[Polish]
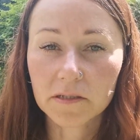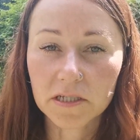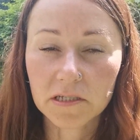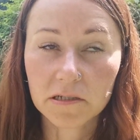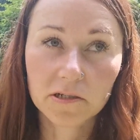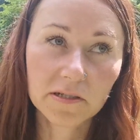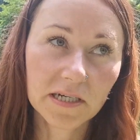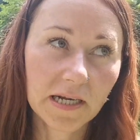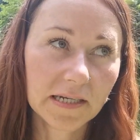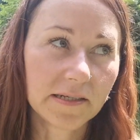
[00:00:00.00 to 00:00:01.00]
gdzieś
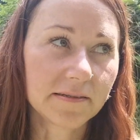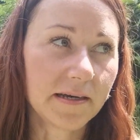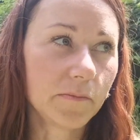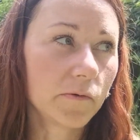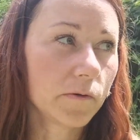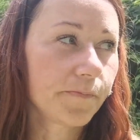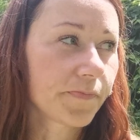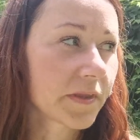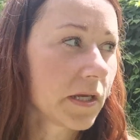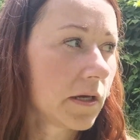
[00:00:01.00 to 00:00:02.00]
4 lata temu,
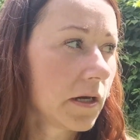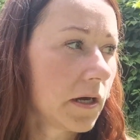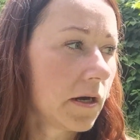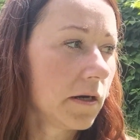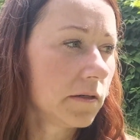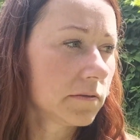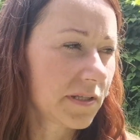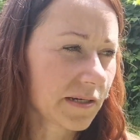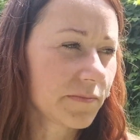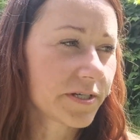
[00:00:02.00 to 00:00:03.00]

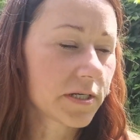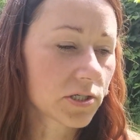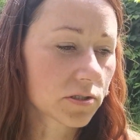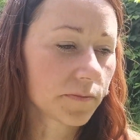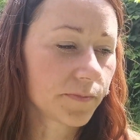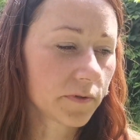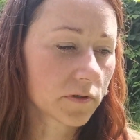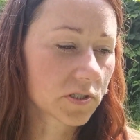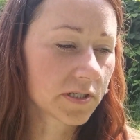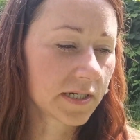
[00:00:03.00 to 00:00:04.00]
tak myślę, że to
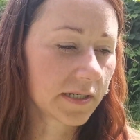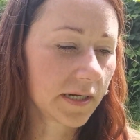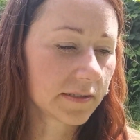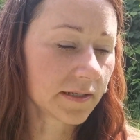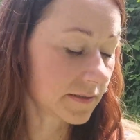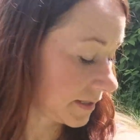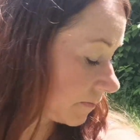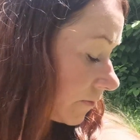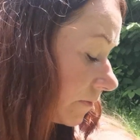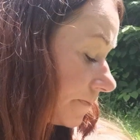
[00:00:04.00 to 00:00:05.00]
było 4 lata
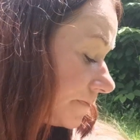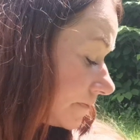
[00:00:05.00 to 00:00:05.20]
temu,